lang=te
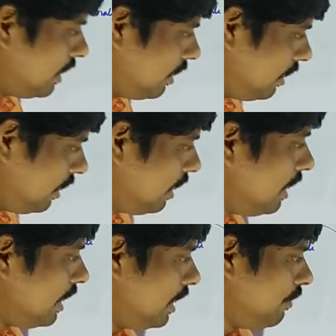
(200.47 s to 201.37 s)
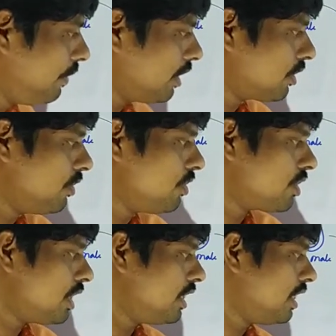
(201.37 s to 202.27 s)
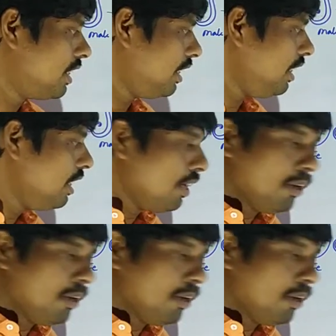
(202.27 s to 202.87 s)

ఏంటి ఇన్ఫెక్టివ్ స్టేజ్ అంటే